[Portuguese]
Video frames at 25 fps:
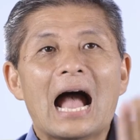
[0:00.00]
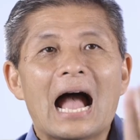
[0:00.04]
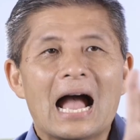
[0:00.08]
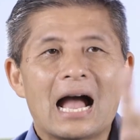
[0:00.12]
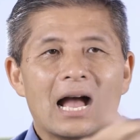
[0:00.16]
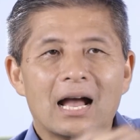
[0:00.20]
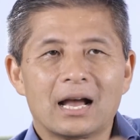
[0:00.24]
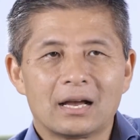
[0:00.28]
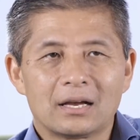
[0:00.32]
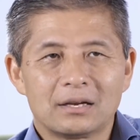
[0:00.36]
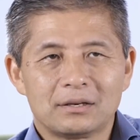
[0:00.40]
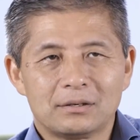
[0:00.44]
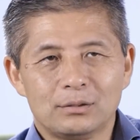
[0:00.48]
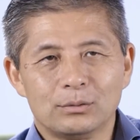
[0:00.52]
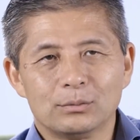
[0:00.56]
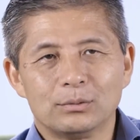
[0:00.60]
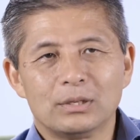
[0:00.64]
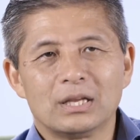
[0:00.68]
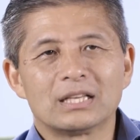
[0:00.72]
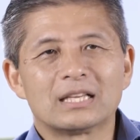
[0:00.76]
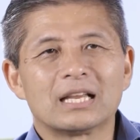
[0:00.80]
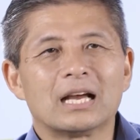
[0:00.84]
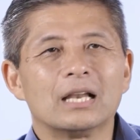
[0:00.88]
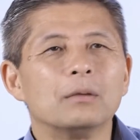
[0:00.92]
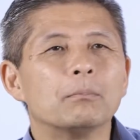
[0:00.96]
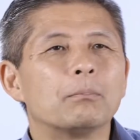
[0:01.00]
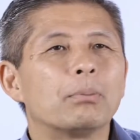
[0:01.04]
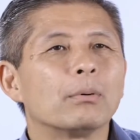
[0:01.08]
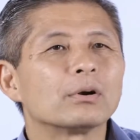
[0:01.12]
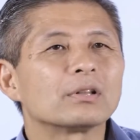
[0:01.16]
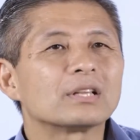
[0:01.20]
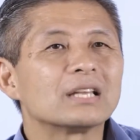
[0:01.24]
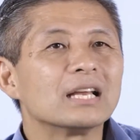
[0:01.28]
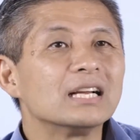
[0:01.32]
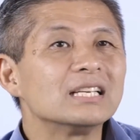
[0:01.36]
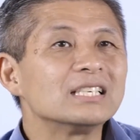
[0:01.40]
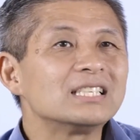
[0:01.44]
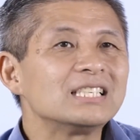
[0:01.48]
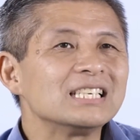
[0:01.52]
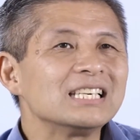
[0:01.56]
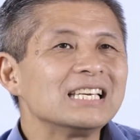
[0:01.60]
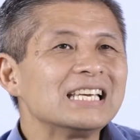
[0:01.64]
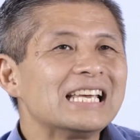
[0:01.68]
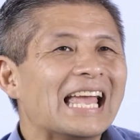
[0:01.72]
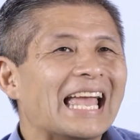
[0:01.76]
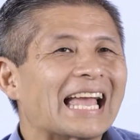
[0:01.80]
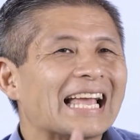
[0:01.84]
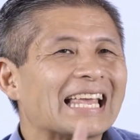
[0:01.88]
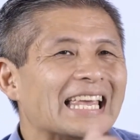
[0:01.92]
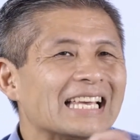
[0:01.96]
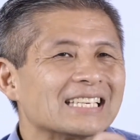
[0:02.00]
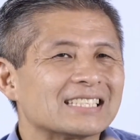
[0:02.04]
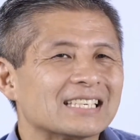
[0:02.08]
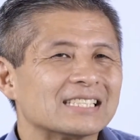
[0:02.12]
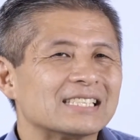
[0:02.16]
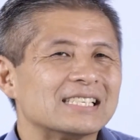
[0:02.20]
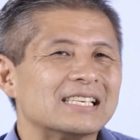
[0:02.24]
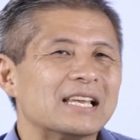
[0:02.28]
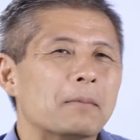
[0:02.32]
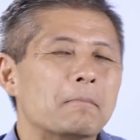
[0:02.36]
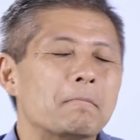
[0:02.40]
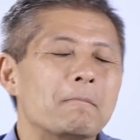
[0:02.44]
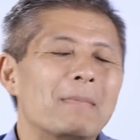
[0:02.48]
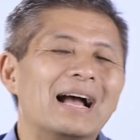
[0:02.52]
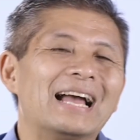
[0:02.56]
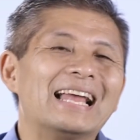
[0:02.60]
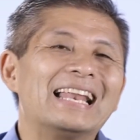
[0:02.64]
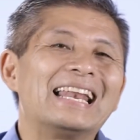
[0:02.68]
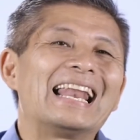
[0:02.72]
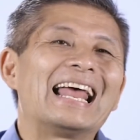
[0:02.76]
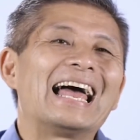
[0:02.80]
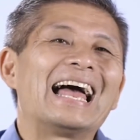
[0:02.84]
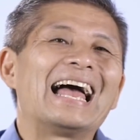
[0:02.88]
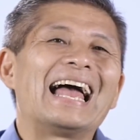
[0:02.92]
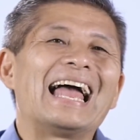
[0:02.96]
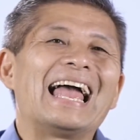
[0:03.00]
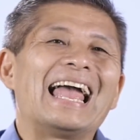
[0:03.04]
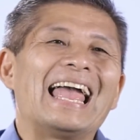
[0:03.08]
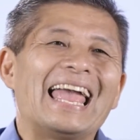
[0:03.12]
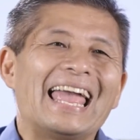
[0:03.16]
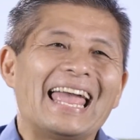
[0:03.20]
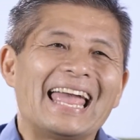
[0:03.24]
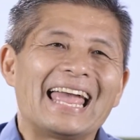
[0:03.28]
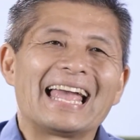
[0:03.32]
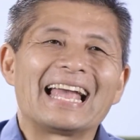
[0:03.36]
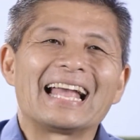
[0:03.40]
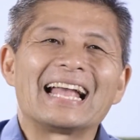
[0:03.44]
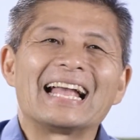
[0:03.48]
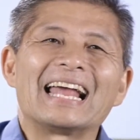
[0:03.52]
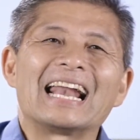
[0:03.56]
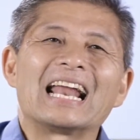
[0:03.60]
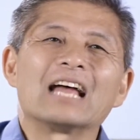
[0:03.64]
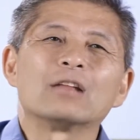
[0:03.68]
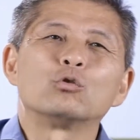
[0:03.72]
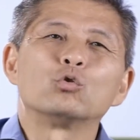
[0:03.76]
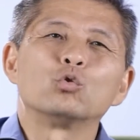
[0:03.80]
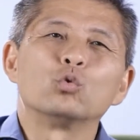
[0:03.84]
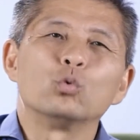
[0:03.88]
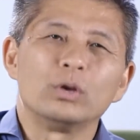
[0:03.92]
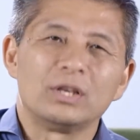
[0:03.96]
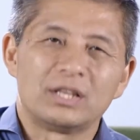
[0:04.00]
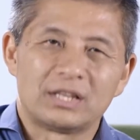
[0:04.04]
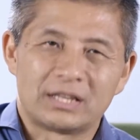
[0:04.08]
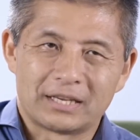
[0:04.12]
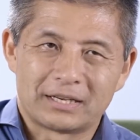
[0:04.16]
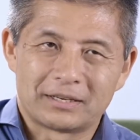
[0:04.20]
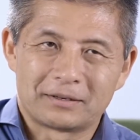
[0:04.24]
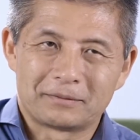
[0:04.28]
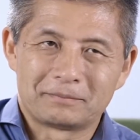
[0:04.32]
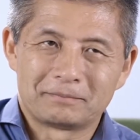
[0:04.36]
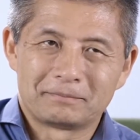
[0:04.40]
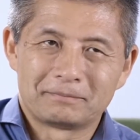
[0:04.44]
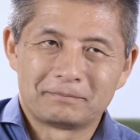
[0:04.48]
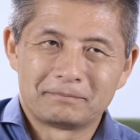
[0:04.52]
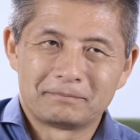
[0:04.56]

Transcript: Ah, e um detalhe importante é que essa semana é gratuita.